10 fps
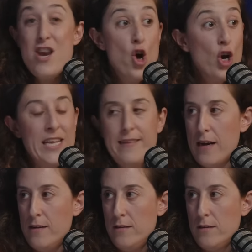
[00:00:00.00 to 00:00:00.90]

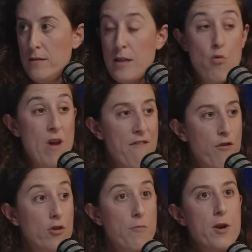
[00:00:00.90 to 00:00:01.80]
Nonita. Tengo una ah.
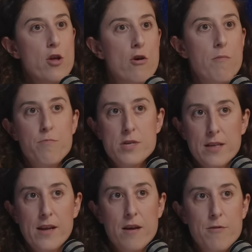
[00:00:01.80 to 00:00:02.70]
foto, pero yo me puse
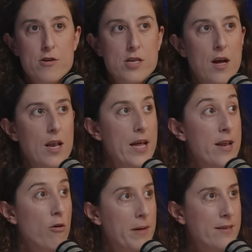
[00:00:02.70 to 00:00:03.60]
tan nerviosa y leí
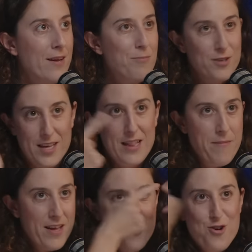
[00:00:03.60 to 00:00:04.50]
Novita. Ah, es,
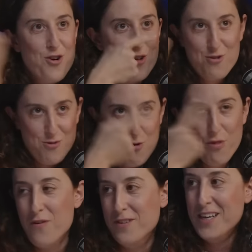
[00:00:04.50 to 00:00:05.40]
también es, es, un nombre
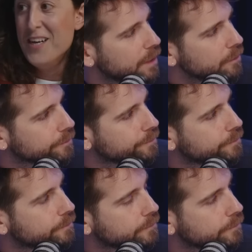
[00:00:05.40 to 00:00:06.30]
filipino, claro. Claro, y
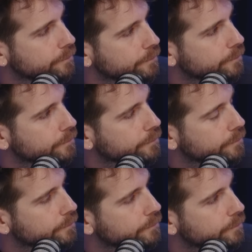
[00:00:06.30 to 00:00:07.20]
de repente, no sé si era
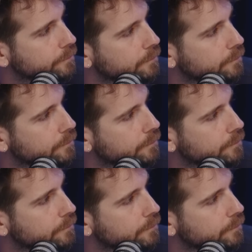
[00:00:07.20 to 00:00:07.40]
filip... ¿eh?